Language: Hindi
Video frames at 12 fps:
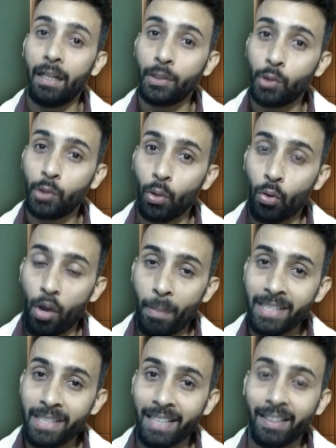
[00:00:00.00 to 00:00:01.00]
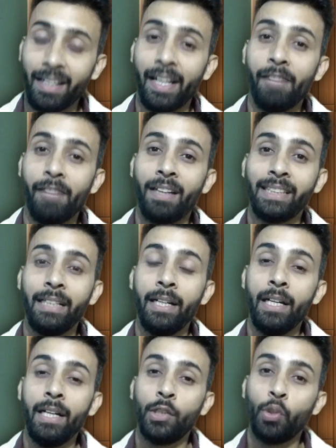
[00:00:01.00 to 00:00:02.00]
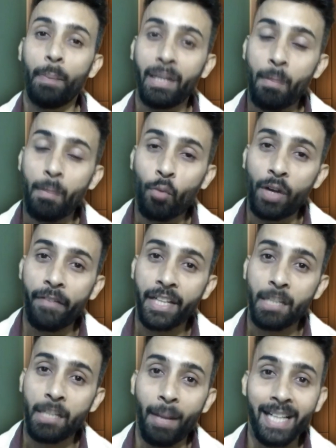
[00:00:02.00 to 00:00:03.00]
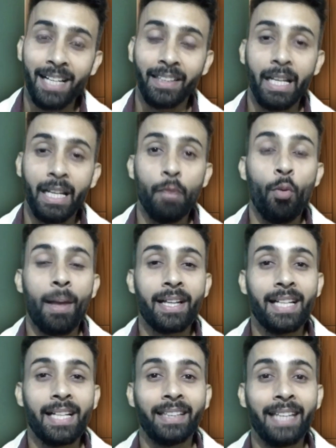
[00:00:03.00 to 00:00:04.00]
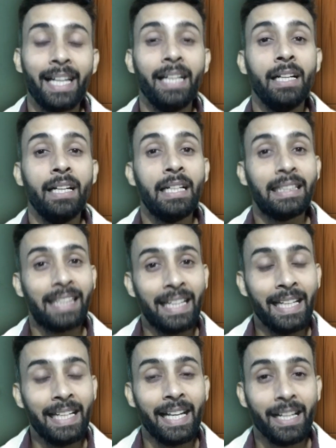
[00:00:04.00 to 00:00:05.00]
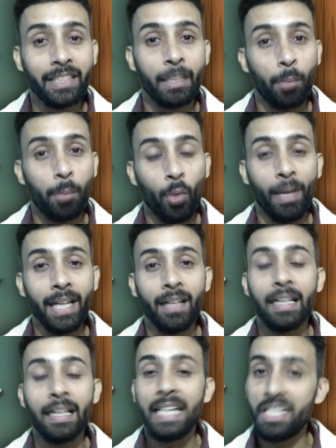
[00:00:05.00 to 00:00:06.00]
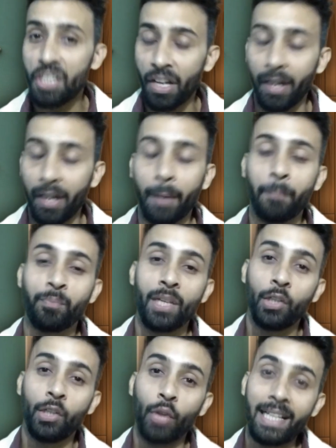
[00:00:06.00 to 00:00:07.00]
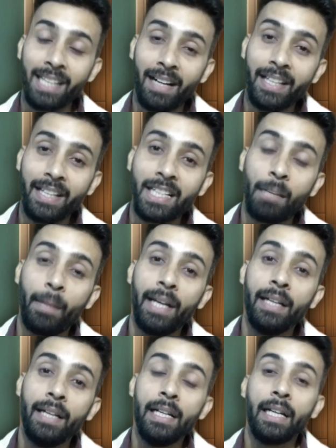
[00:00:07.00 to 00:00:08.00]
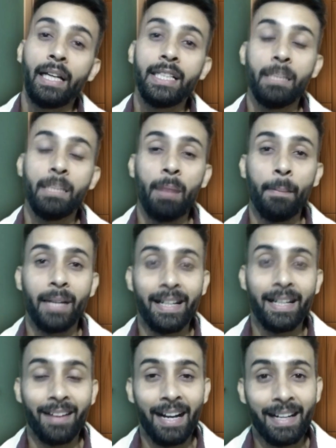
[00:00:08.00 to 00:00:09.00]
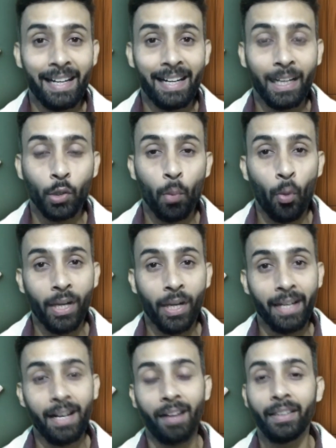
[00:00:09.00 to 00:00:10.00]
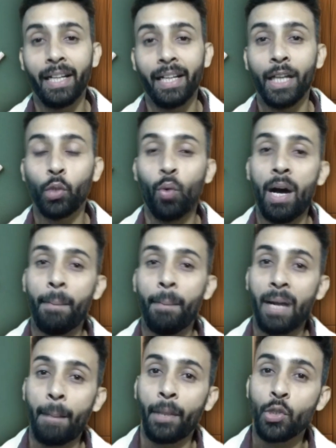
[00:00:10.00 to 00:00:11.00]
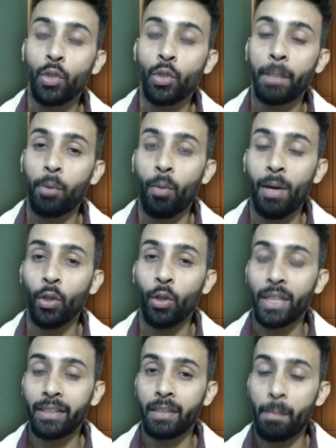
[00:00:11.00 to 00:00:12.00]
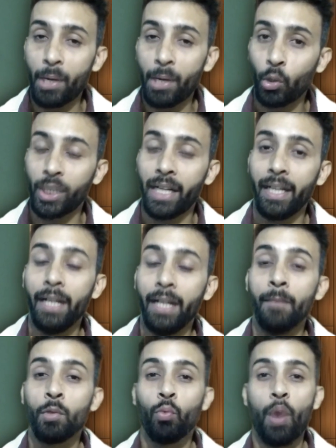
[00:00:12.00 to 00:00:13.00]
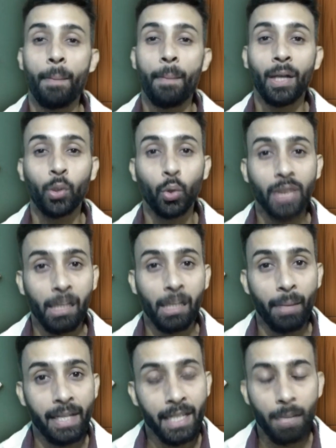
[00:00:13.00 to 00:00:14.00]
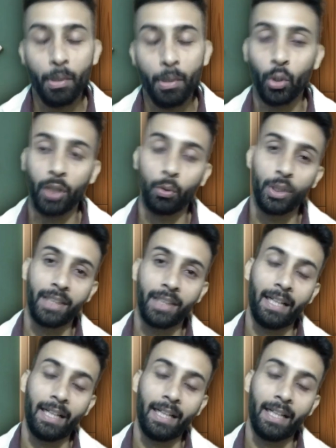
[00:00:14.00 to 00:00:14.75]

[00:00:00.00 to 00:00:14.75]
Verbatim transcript: जो गवर्नमेंट सेक्टर है वहाँ से जो मिनिमम क्वालिफिकेशन मांगी जाती है वो मांगी जाती है कि थ्री ईयर्स डिप्लोमा इन इंजीनियरिंग तो ऐसी कंडीशन में कि जब आप लेटरल एंट्री के थ्रू पॉलिटेक्निक करते हैं तो वहाँ पर आपकी जो डिप्लोमा हो जा कंप्लीट होता है वो आपका दो साल में ही कंप्लीट हो, जा, हो जाता